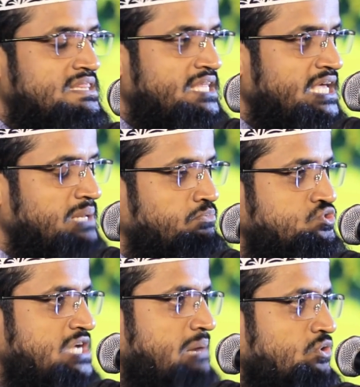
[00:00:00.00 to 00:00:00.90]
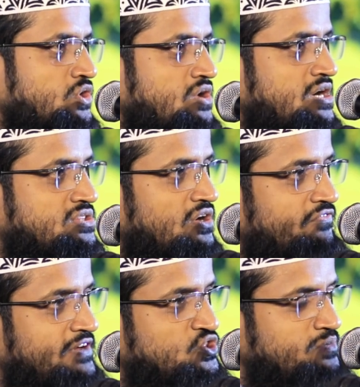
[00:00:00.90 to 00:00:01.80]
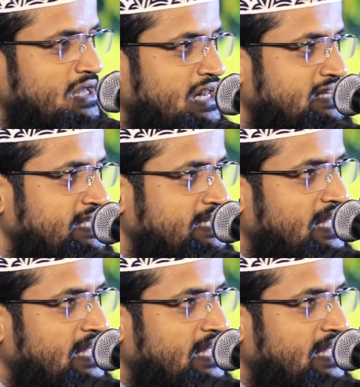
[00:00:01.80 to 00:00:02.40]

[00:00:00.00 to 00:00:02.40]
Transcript: দিন বুঝে আমল করার তফিক তুমি আল্লাহ দিয়ে